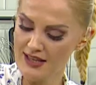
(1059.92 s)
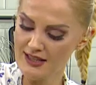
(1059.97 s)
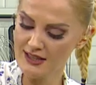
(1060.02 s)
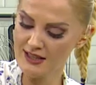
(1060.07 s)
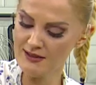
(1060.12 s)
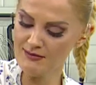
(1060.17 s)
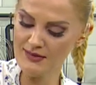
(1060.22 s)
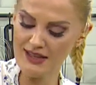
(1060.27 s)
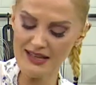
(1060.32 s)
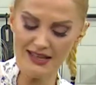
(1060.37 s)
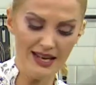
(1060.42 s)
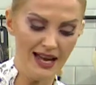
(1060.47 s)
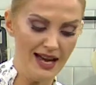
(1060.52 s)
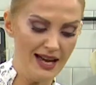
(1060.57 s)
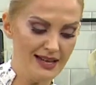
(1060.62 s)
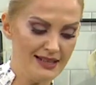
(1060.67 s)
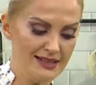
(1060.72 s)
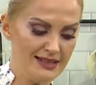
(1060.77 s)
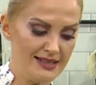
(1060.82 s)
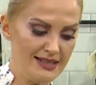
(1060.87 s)
Şimdi yine
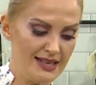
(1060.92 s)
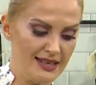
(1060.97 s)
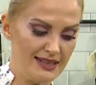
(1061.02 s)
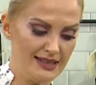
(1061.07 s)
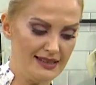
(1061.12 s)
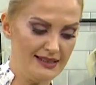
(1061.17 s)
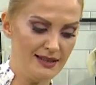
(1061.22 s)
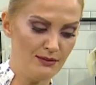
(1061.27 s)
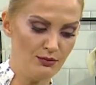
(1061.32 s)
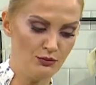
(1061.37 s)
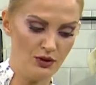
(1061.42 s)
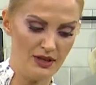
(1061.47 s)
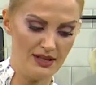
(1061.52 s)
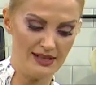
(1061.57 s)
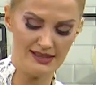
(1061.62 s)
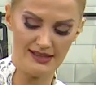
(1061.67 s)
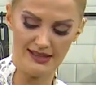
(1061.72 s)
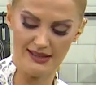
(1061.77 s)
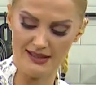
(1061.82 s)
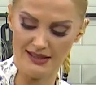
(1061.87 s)
aynı şekilde bunu
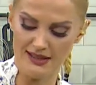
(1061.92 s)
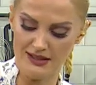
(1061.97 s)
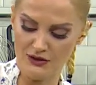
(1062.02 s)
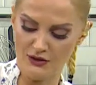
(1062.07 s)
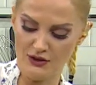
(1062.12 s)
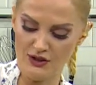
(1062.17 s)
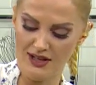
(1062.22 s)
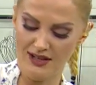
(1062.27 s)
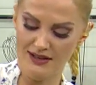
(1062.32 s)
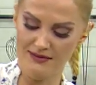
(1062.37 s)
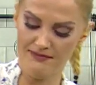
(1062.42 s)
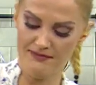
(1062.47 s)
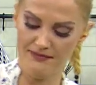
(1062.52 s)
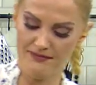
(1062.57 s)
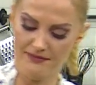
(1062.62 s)
hazırlayacağım.